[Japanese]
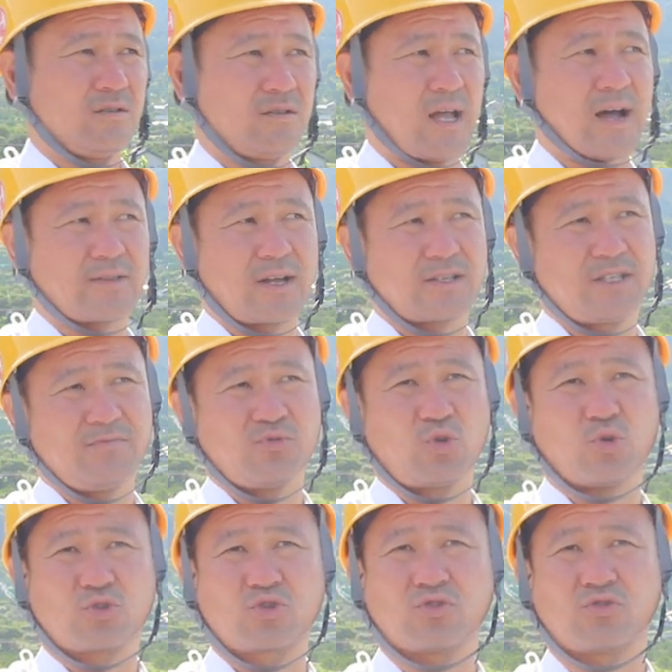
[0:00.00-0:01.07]
であとは事務
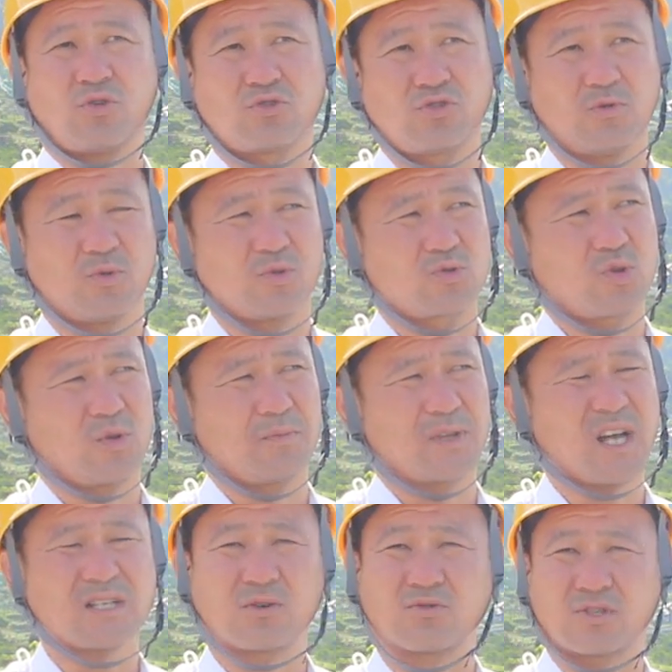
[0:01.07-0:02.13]
どうすんのっていうのもそ
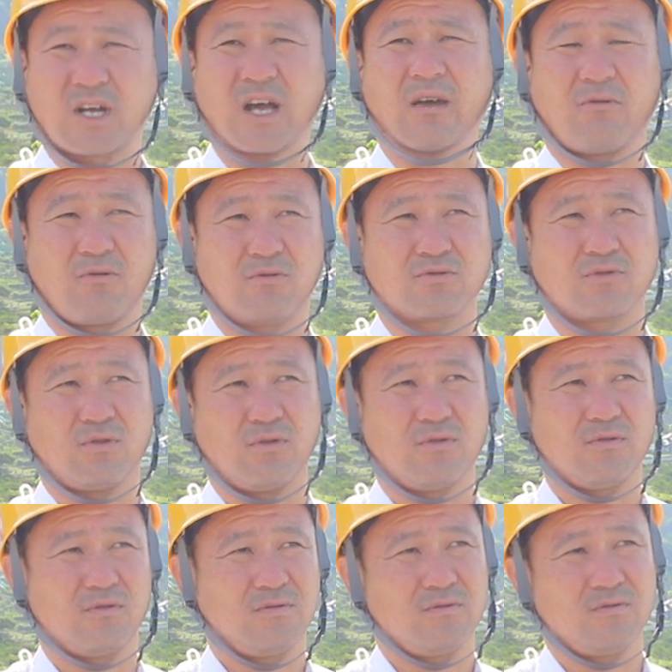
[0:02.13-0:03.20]
大したことじゃないよ本当、
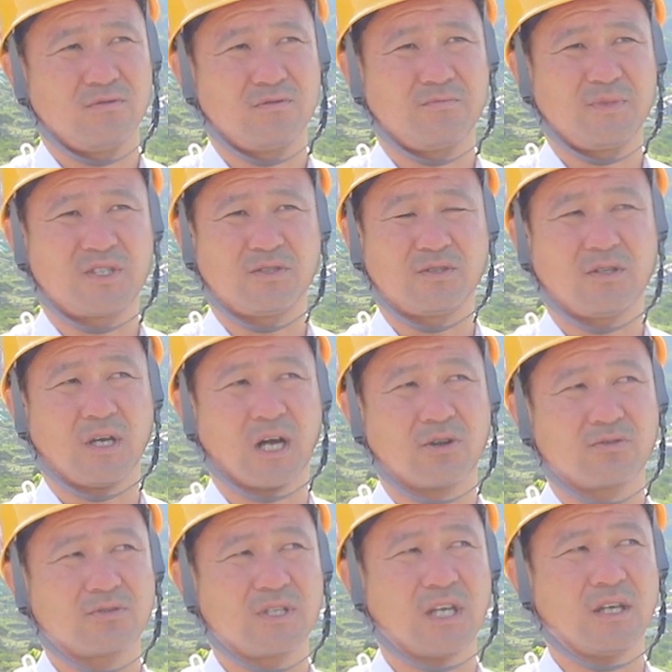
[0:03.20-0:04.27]
別にあ
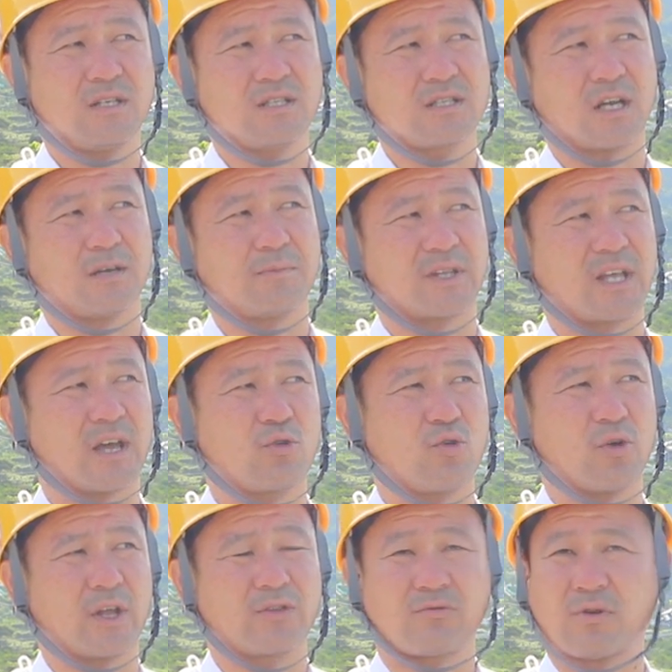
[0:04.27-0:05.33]
の税理士が今代
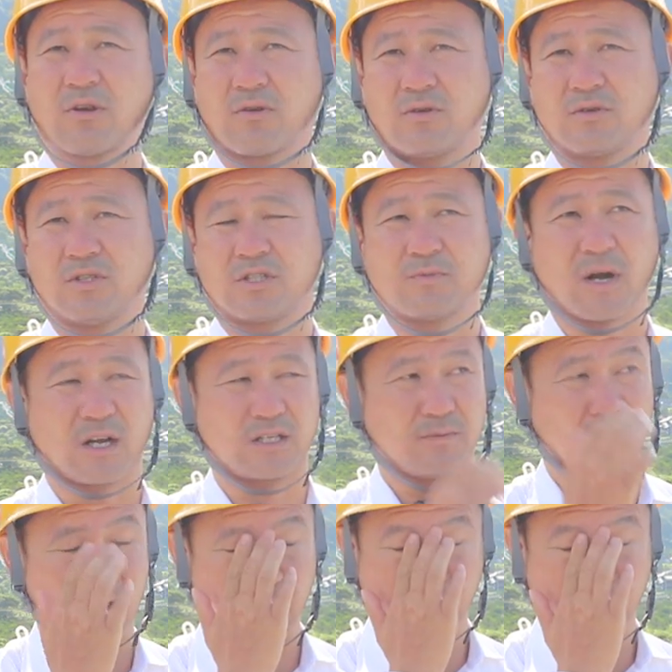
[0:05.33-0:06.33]
行やってくれるよ1万か2万